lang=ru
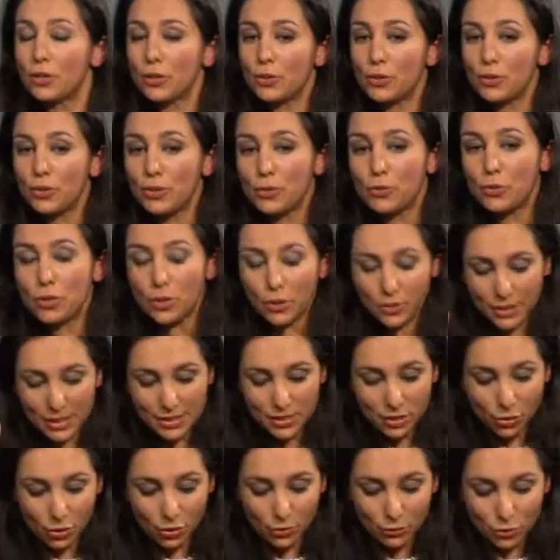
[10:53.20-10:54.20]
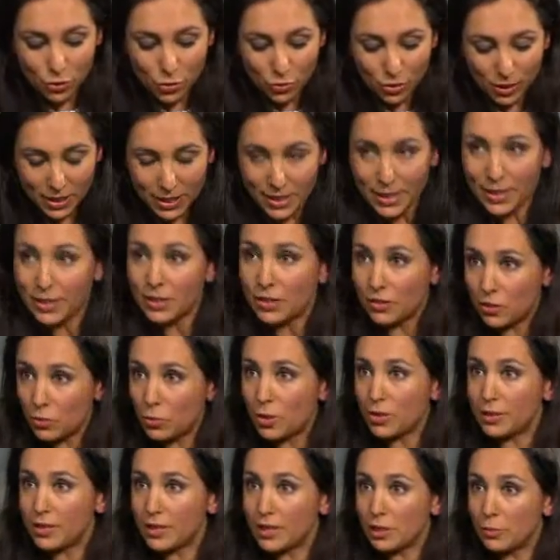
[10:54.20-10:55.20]
с рабочими местами,
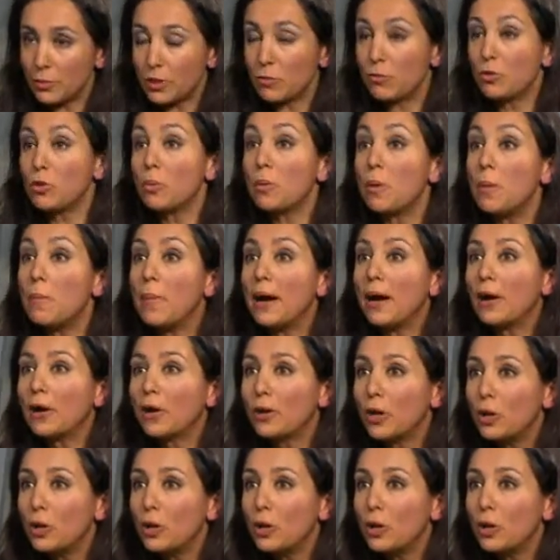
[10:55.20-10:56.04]
созданием рабочих мест.